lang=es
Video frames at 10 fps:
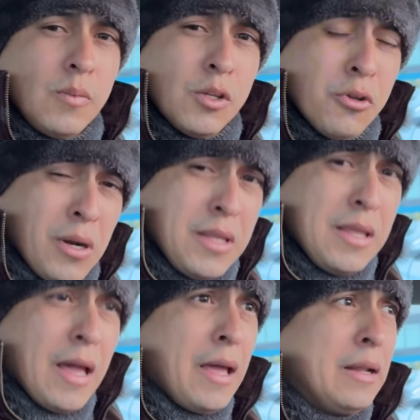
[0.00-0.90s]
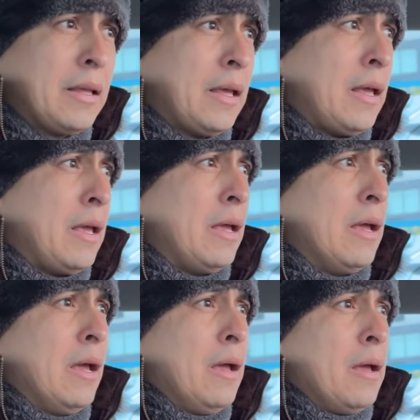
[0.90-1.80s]
Yo le dije a él que,
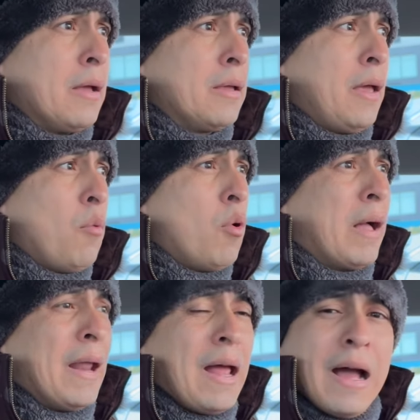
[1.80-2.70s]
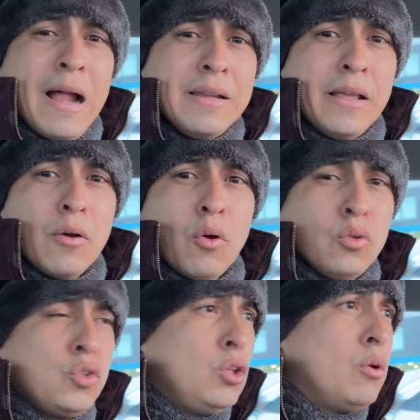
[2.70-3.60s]
que buscara a alguien
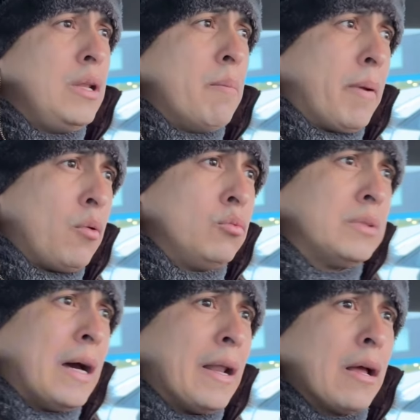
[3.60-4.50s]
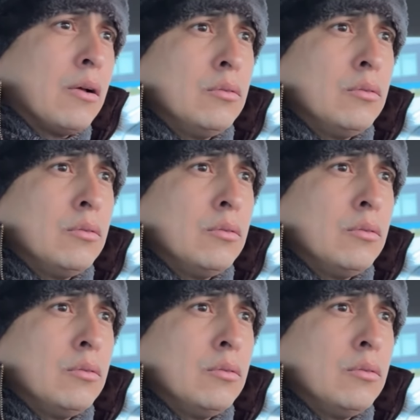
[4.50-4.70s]
conocido y le preguntara